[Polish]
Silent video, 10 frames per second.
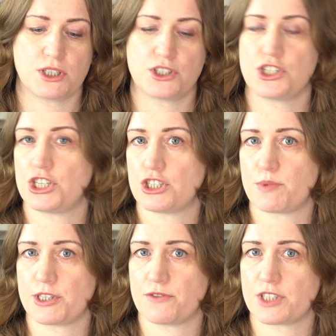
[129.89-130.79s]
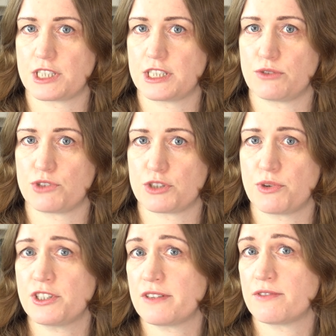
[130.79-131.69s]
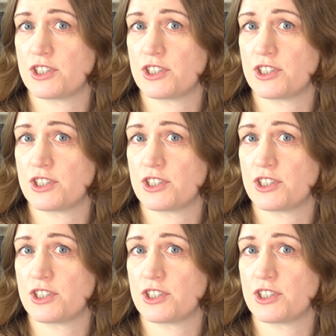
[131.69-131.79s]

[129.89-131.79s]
kiedy księżyc będzie w sekstylu ze słońcem,